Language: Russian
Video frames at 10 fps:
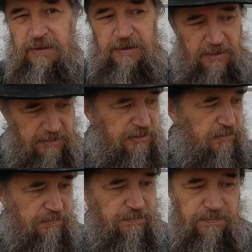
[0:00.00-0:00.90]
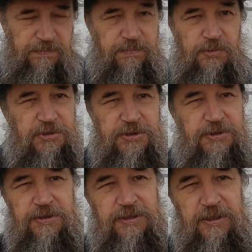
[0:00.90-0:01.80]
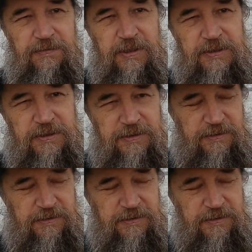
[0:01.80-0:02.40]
Иначе можешь и сорваться,